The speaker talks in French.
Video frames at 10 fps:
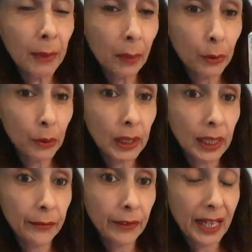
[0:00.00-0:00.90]
vraiment
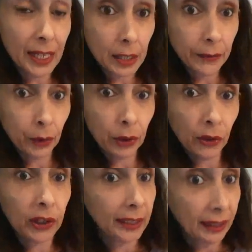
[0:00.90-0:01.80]
celui-là, il fait
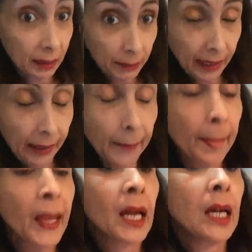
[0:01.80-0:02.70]
exfoliant, il est très bien. Hein.
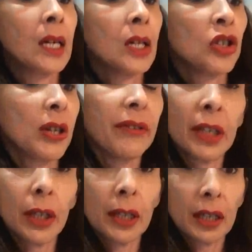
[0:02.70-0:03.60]

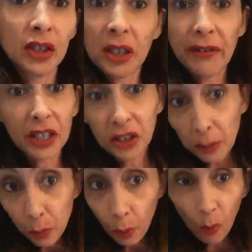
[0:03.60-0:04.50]
Je l'avais
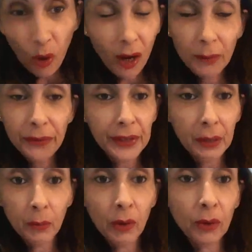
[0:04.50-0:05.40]
acheté pour moi, mais
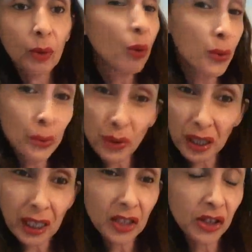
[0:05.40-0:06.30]
finalement, trop
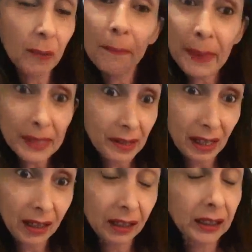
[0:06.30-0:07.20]
sucré, j'aime pas
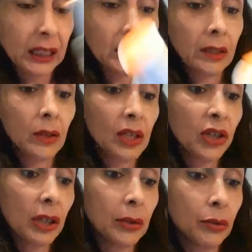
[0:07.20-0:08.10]
ça dans les gels